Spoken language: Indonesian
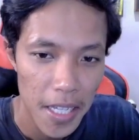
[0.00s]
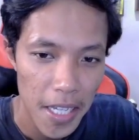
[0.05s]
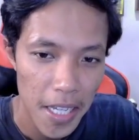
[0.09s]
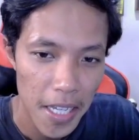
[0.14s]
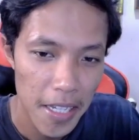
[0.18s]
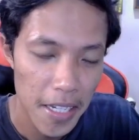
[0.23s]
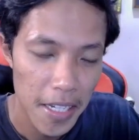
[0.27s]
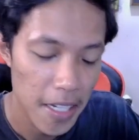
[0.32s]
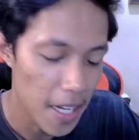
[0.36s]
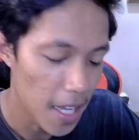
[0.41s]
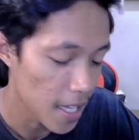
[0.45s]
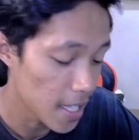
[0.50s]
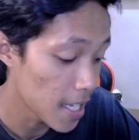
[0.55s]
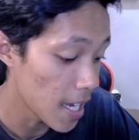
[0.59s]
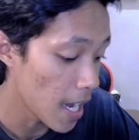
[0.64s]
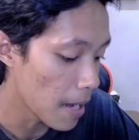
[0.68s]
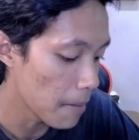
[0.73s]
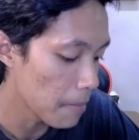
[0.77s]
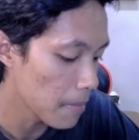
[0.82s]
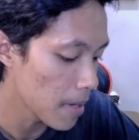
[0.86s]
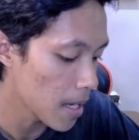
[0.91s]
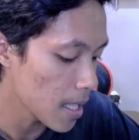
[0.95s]
Ini deck
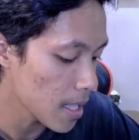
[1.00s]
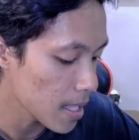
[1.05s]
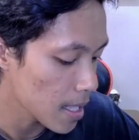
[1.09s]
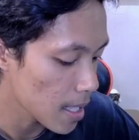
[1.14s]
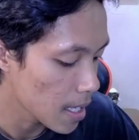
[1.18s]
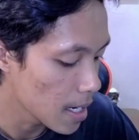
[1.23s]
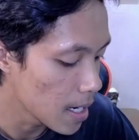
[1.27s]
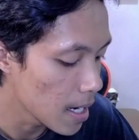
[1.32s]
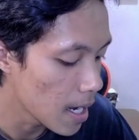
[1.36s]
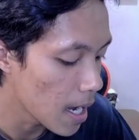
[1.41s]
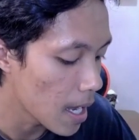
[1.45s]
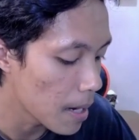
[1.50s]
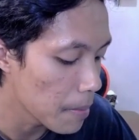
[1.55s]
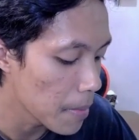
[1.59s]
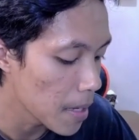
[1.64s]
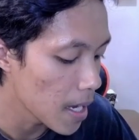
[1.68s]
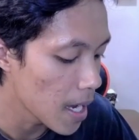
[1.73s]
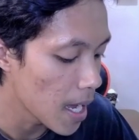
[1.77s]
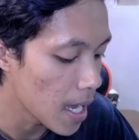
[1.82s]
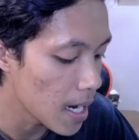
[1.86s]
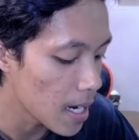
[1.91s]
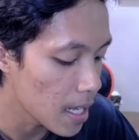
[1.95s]
jamet dengan
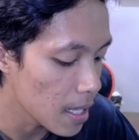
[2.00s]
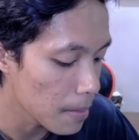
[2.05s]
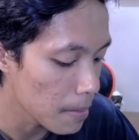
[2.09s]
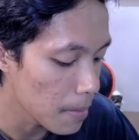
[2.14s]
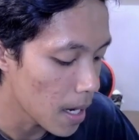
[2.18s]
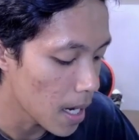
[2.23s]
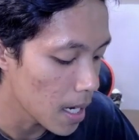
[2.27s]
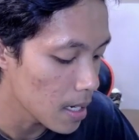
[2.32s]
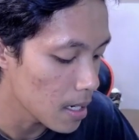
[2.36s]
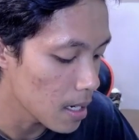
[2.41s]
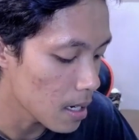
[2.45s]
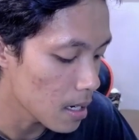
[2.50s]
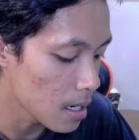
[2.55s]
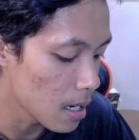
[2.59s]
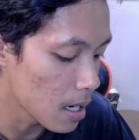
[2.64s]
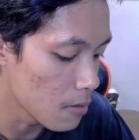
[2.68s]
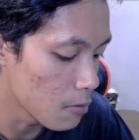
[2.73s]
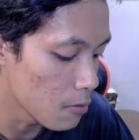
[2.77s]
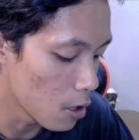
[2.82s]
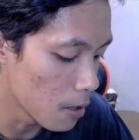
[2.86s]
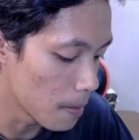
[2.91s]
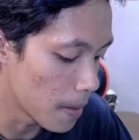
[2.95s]
Mega Knight Miner dan
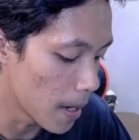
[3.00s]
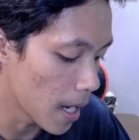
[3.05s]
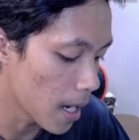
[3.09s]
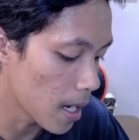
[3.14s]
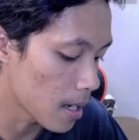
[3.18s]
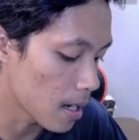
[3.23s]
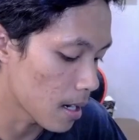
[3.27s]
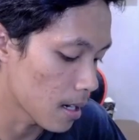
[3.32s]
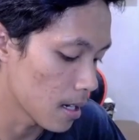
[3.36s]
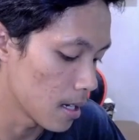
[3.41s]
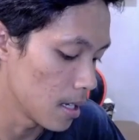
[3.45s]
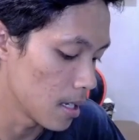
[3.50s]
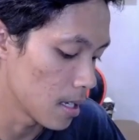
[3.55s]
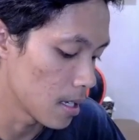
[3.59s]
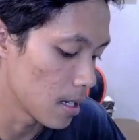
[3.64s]
Wall Breaker guys.